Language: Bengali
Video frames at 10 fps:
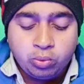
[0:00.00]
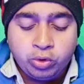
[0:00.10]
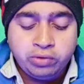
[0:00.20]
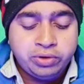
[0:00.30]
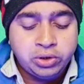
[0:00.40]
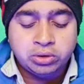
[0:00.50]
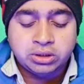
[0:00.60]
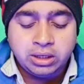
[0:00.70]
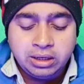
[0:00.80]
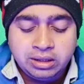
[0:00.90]
ওই
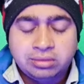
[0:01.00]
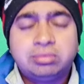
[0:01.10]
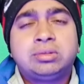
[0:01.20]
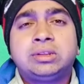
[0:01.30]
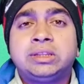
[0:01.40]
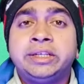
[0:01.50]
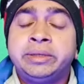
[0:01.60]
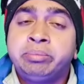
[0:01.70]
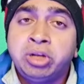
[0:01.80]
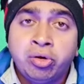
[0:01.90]
ভিডিওতে তিন
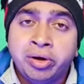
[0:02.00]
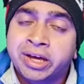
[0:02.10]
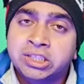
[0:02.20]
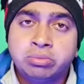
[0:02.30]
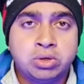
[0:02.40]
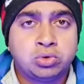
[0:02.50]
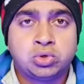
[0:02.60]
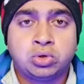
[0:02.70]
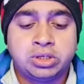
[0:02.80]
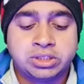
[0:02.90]
মিলিয়নের কাছে ভিউজ
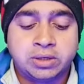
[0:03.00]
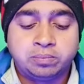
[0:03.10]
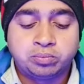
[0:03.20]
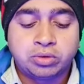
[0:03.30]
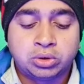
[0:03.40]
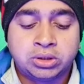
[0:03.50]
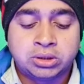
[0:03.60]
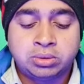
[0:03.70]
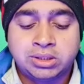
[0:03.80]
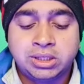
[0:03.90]
চলে এসছে
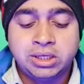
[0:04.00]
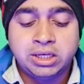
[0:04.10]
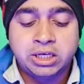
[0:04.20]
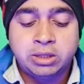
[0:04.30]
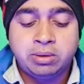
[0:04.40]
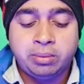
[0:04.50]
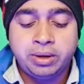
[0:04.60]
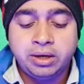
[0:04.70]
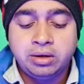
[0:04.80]
দেখতে পাচ্ছেন কিভাবে